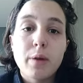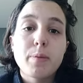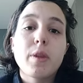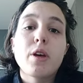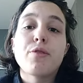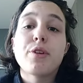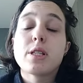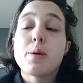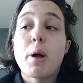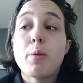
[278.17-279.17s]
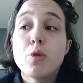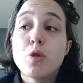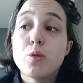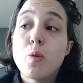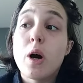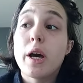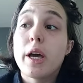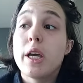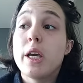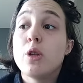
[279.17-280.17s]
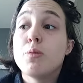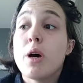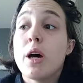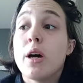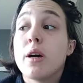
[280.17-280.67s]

Et en fait, ça parle beaucoup de moi et de ma